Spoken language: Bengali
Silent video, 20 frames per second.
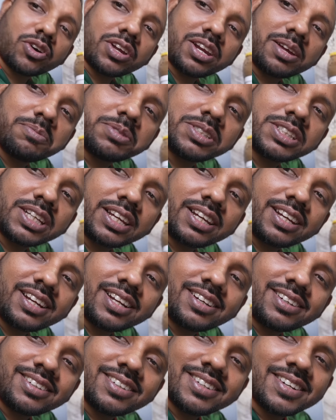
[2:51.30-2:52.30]
করে আমি জানি না
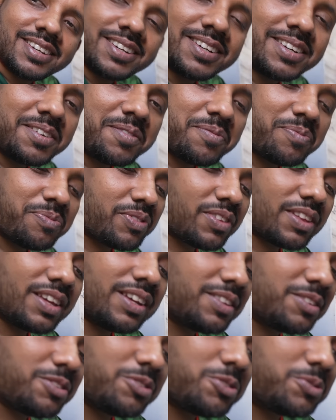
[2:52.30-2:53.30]
কিন্তু